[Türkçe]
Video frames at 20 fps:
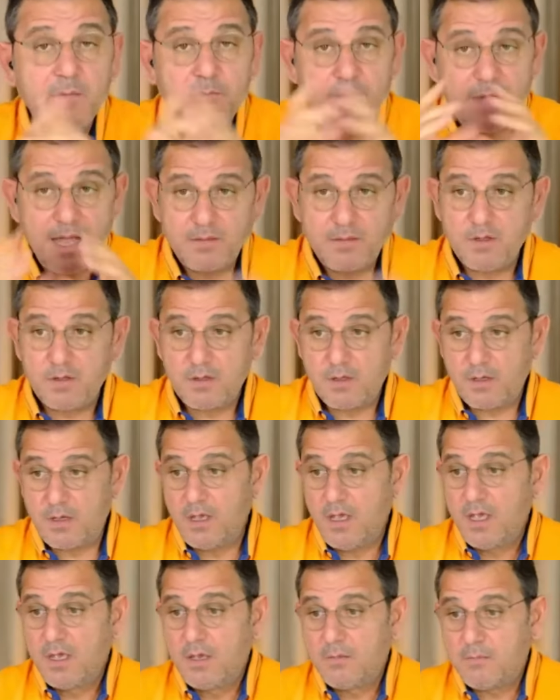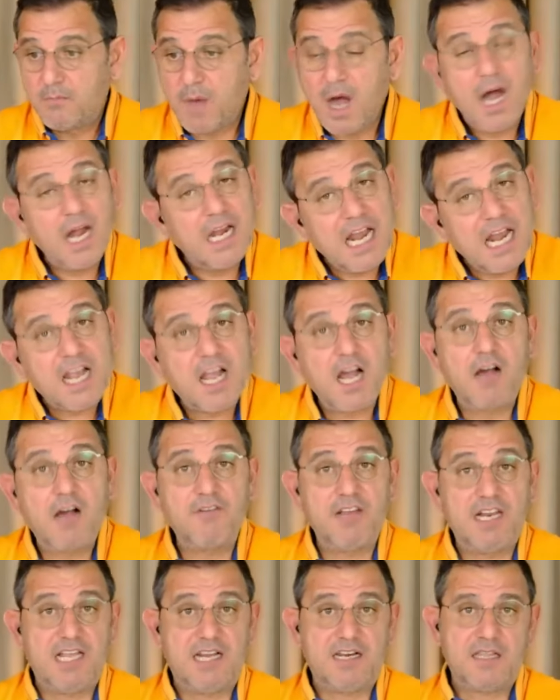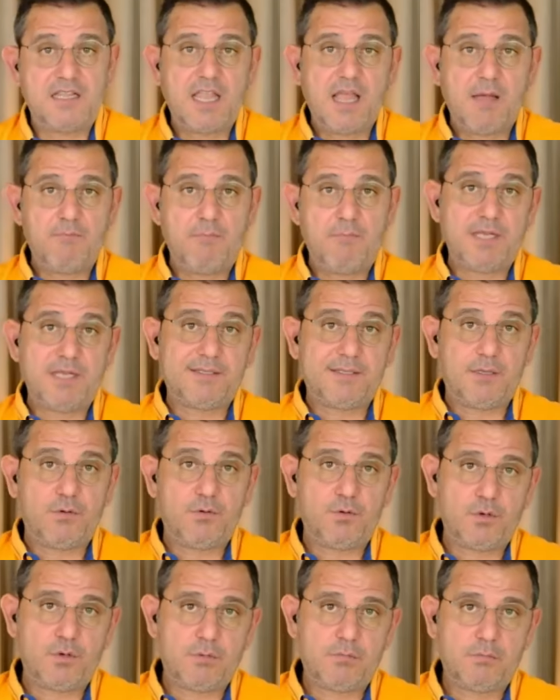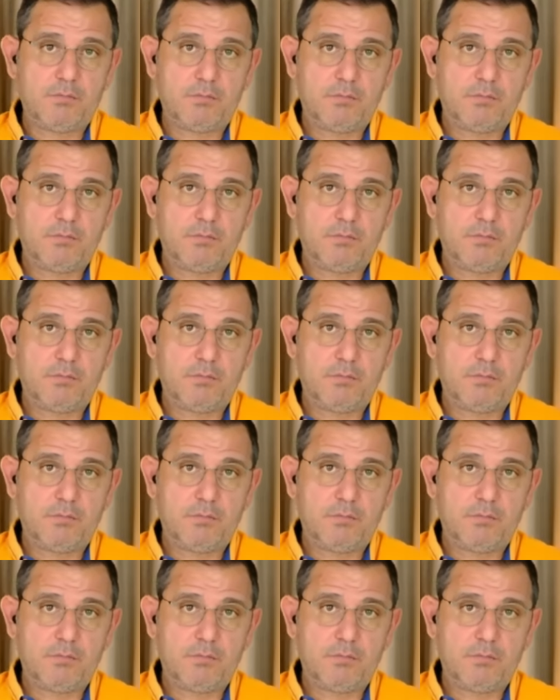Ben e, mahalle kahvelerinden bahsediyorum.